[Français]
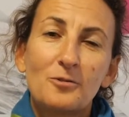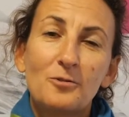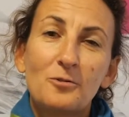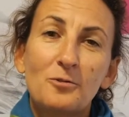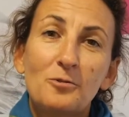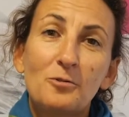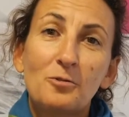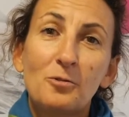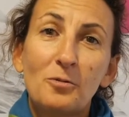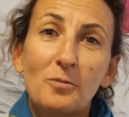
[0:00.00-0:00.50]
le
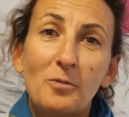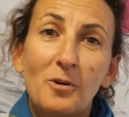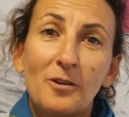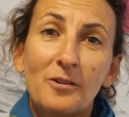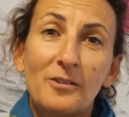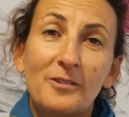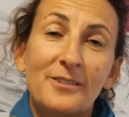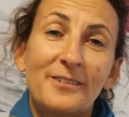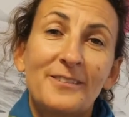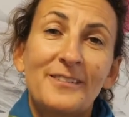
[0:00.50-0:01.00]

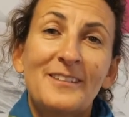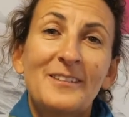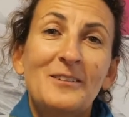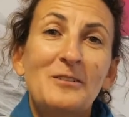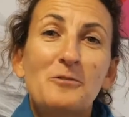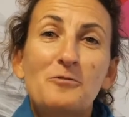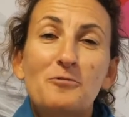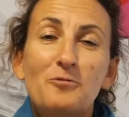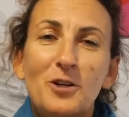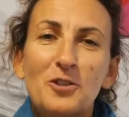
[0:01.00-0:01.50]
nombre et
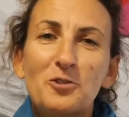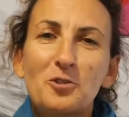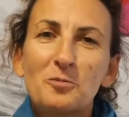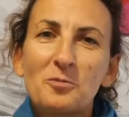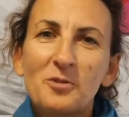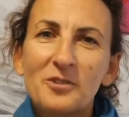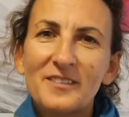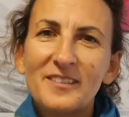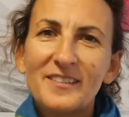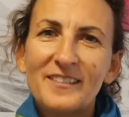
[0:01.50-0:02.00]
le
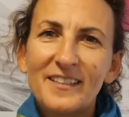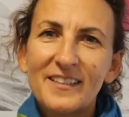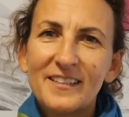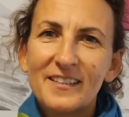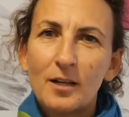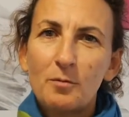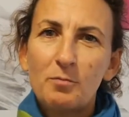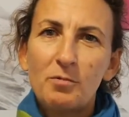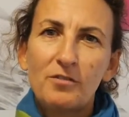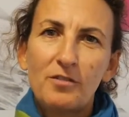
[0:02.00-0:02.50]
foisonnement d'idées
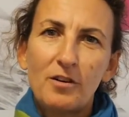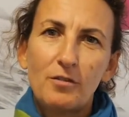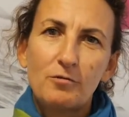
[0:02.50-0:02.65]
qu'elles peuvent